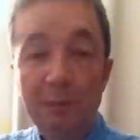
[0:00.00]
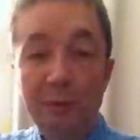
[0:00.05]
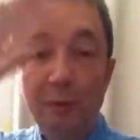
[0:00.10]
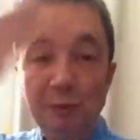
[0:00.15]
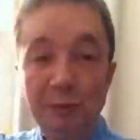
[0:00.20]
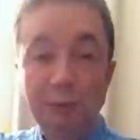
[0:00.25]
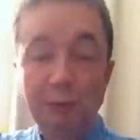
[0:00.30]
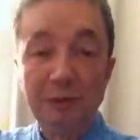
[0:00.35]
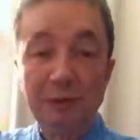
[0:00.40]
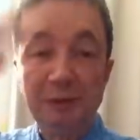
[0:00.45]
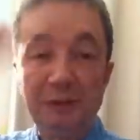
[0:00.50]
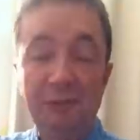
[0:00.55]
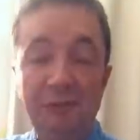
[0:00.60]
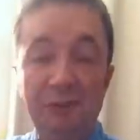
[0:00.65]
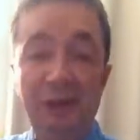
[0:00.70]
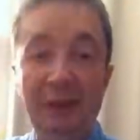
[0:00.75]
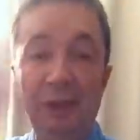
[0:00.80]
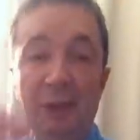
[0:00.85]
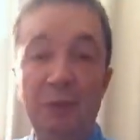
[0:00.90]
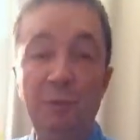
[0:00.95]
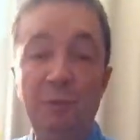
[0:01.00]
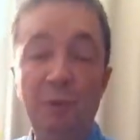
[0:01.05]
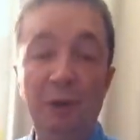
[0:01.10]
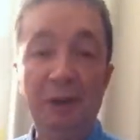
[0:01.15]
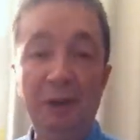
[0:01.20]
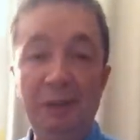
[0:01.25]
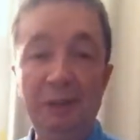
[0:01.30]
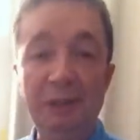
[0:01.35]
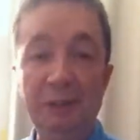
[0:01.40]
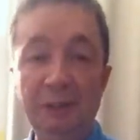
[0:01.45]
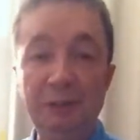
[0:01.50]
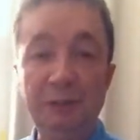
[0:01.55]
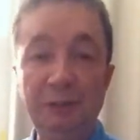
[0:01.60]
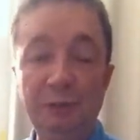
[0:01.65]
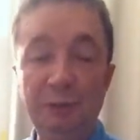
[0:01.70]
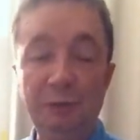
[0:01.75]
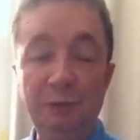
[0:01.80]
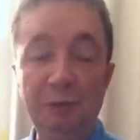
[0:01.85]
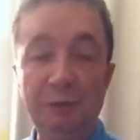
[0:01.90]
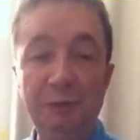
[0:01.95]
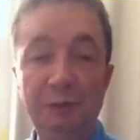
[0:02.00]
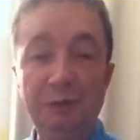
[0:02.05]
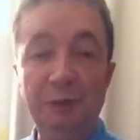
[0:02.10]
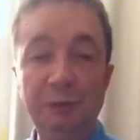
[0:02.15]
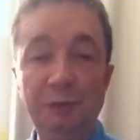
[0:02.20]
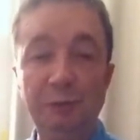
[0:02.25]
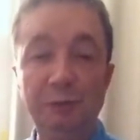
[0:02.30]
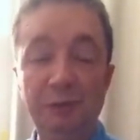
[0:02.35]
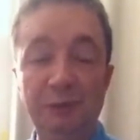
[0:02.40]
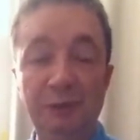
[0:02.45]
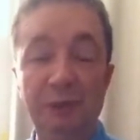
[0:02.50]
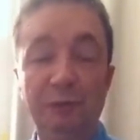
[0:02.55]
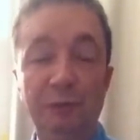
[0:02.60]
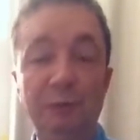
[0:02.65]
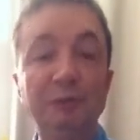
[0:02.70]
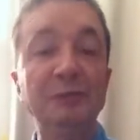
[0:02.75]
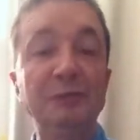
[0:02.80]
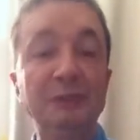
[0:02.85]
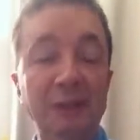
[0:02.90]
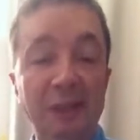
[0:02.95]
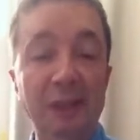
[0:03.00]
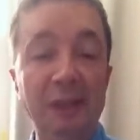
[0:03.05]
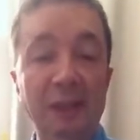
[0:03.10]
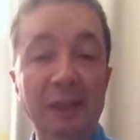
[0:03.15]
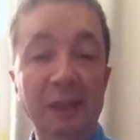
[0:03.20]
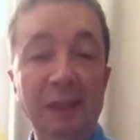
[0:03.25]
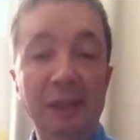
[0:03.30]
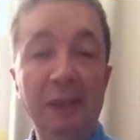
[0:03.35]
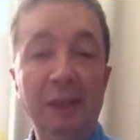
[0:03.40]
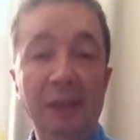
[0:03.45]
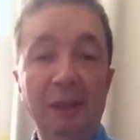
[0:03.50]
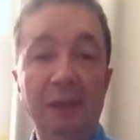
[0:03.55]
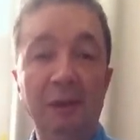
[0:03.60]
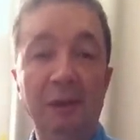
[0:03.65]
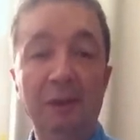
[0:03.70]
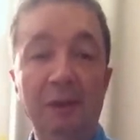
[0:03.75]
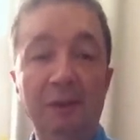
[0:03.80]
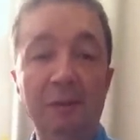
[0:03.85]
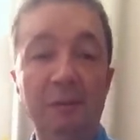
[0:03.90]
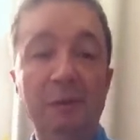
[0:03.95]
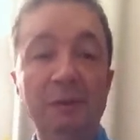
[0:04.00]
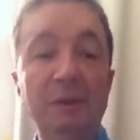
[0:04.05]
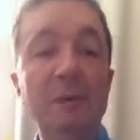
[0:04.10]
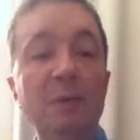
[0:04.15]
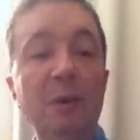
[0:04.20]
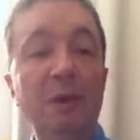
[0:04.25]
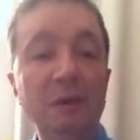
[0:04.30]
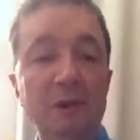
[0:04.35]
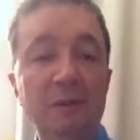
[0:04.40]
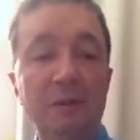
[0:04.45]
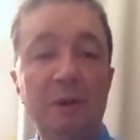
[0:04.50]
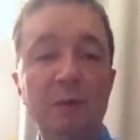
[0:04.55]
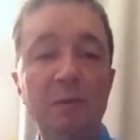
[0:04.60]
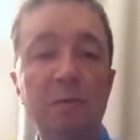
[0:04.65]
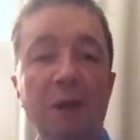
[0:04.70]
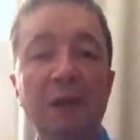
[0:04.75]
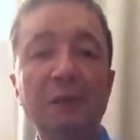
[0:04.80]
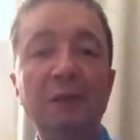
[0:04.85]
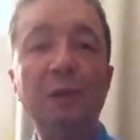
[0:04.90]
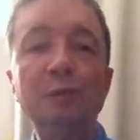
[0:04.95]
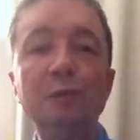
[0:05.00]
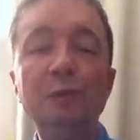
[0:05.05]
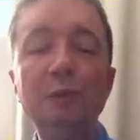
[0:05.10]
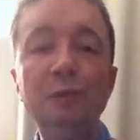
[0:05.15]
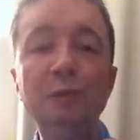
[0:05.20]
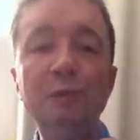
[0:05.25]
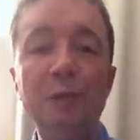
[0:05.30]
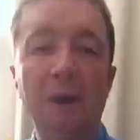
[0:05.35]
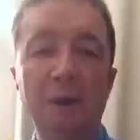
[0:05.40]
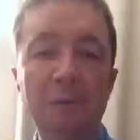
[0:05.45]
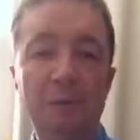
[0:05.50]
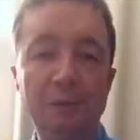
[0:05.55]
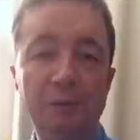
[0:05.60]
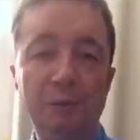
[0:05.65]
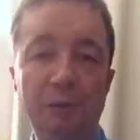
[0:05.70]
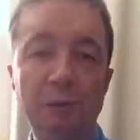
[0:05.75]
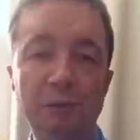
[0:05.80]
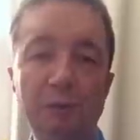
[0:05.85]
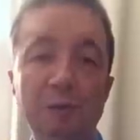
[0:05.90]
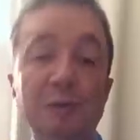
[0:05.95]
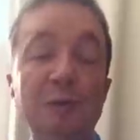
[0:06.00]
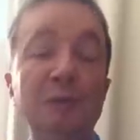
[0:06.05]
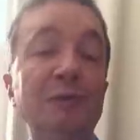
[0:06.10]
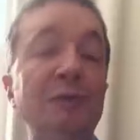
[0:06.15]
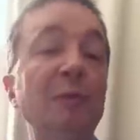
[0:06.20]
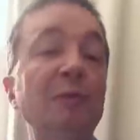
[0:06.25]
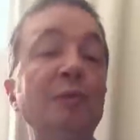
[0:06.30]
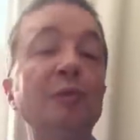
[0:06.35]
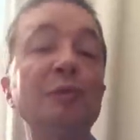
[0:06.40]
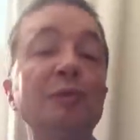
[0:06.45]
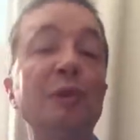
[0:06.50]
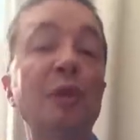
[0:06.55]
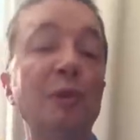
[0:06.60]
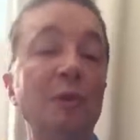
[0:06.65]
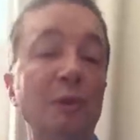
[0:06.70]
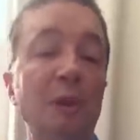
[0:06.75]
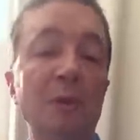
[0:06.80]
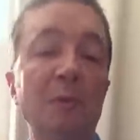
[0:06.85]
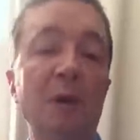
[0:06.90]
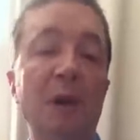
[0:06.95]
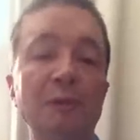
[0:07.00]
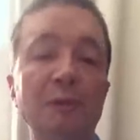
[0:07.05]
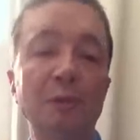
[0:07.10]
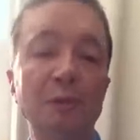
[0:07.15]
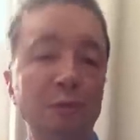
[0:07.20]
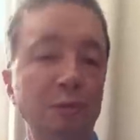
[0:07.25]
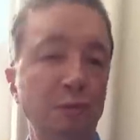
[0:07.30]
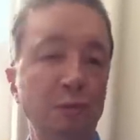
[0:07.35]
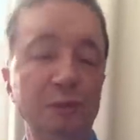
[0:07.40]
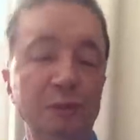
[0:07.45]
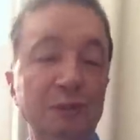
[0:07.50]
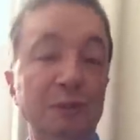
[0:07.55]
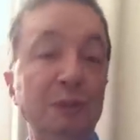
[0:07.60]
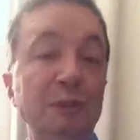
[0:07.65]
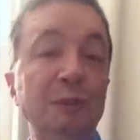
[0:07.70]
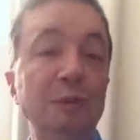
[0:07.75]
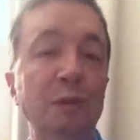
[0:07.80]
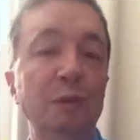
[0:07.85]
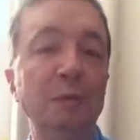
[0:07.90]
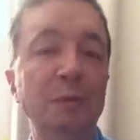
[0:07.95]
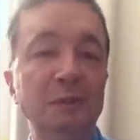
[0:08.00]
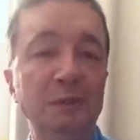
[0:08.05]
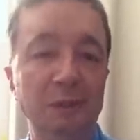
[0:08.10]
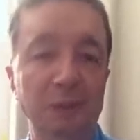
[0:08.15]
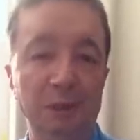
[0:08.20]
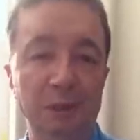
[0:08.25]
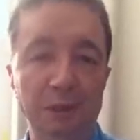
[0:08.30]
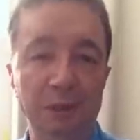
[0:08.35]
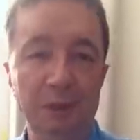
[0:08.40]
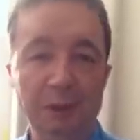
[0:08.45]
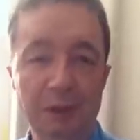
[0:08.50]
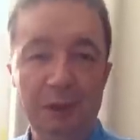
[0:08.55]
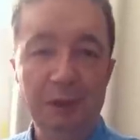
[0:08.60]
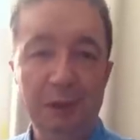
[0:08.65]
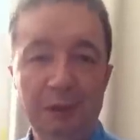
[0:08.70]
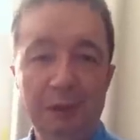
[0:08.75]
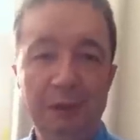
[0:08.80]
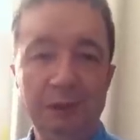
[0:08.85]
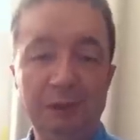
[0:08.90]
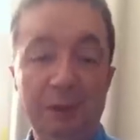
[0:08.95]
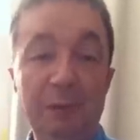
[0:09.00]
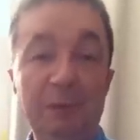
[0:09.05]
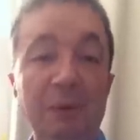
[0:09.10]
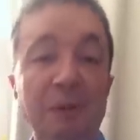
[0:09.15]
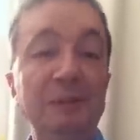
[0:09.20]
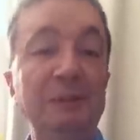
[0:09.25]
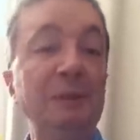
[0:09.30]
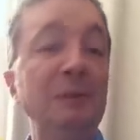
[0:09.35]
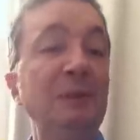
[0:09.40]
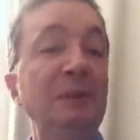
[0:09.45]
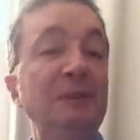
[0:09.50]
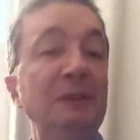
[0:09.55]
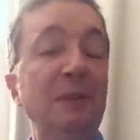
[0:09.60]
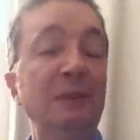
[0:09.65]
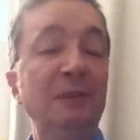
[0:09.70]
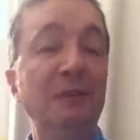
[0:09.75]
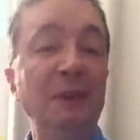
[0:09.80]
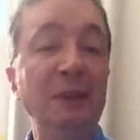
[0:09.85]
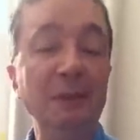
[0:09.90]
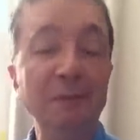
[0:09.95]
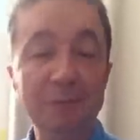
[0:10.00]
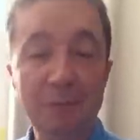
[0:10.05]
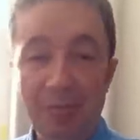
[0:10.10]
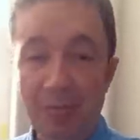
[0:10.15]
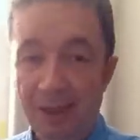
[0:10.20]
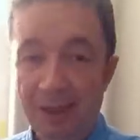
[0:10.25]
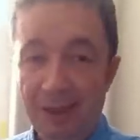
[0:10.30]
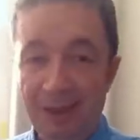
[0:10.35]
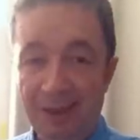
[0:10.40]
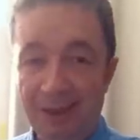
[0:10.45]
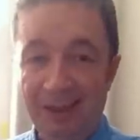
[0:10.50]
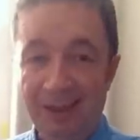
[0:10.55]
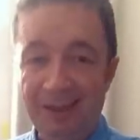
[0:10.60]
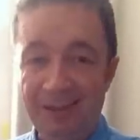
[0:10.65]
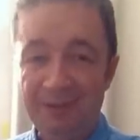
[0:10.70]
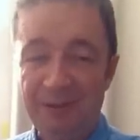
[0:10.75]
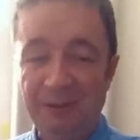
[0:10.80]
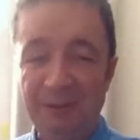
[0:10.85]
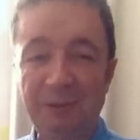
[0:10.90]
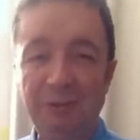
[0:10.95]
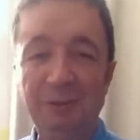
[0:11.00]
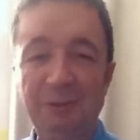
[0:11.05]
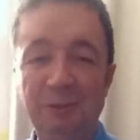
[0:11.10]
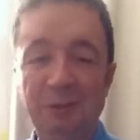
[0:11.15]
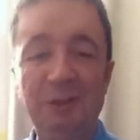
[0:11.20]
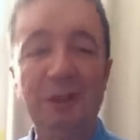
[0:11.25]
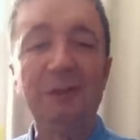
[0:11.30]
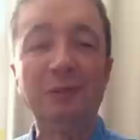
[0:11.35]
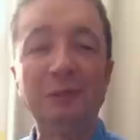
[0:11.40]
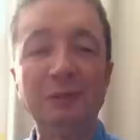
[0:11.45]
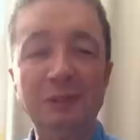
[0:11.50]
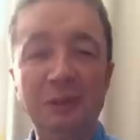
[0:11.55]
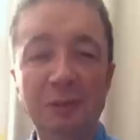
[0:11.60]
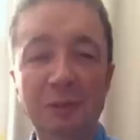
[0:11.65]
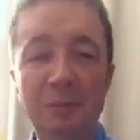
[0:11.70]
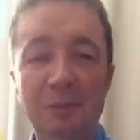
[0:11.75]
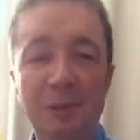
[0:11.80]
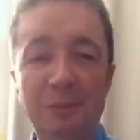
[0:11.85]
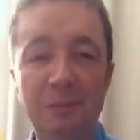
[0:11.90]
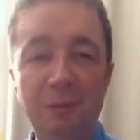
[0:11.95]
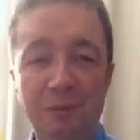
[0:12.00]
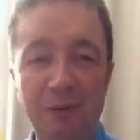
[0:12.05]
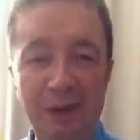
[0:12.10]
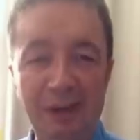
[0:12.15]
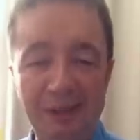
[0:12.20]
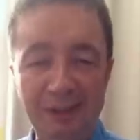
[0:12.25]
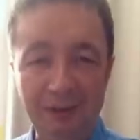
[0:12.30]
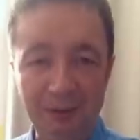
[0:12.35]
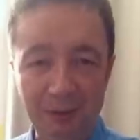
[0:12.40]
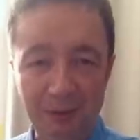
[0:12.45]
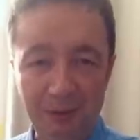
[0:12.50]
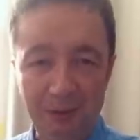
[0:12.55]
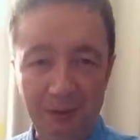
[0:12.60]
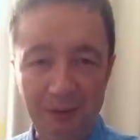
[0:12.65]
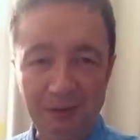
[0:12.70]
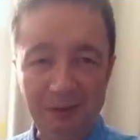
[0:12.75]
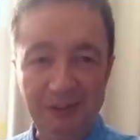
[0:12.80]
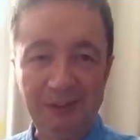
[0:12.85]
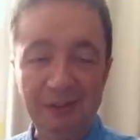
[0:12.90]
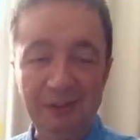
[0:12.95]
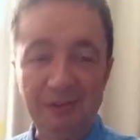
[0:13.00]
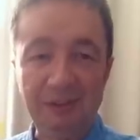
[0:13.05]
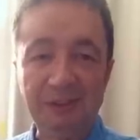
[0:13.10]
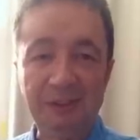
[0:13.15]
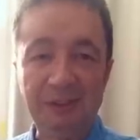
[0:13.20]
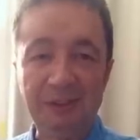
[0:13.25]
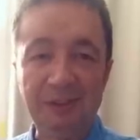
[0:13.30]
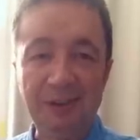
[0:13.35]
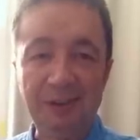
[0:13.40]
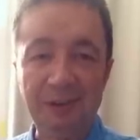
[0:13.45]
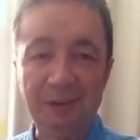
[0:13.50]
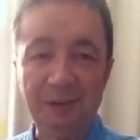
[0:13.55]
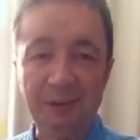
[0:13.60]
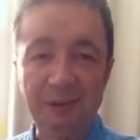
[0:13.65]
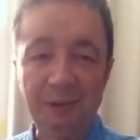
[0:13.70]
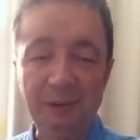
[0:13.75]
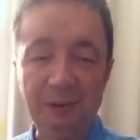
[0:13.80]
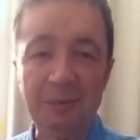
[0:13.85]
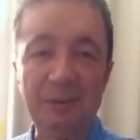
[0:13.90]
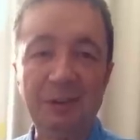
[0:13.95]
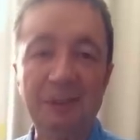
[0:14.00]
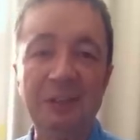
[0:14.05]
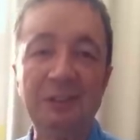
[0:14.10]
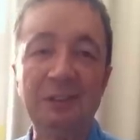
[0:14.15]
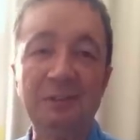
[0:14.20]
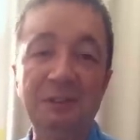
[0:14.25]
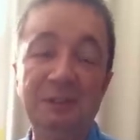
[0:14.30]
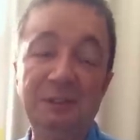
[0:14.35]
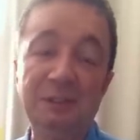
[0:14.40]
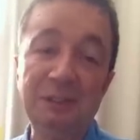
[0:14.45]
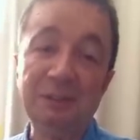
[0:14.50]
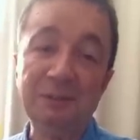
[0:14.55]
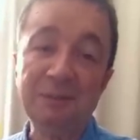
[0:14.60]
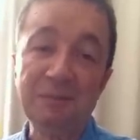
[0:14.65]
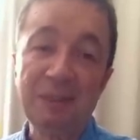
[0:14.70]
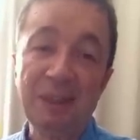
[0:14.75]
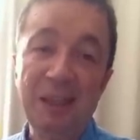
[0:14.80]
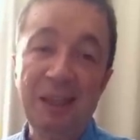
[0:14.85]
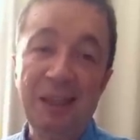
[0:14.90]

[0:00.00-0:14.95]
Bonjour, c'est Frédéric Bourali. Je voulais vous dire que je suis très frustré. Euh, bon, d'abord d'avoir le bras tendu, hein, parce que quand on se filme tout seul, on a le bras tendu. C'est idiot, mais c'est le principe des selfies. Et, mais surtout, je suis très frustré de ne pas pouvoir être euh, au sixième festival du court-métrage à Vichy,